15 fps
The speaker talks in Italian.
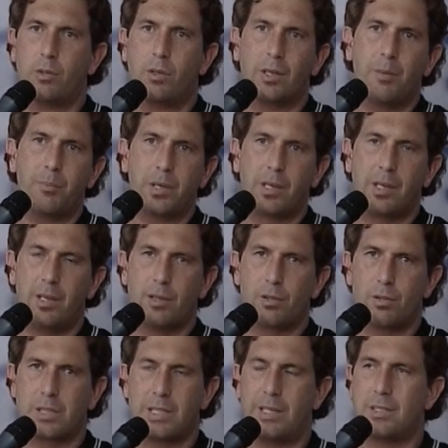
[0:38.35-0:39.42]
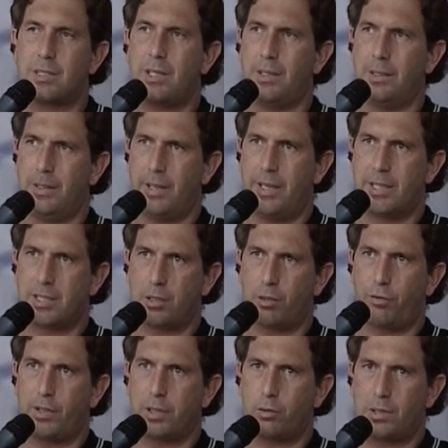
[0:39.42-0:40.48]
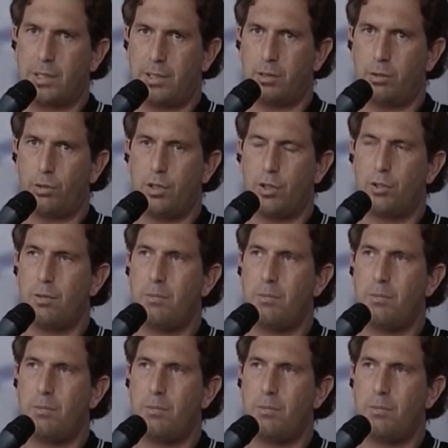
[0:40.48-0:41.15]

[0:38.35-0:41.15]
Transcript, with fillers: anche perché in sostanza è stato fatto tanto dieci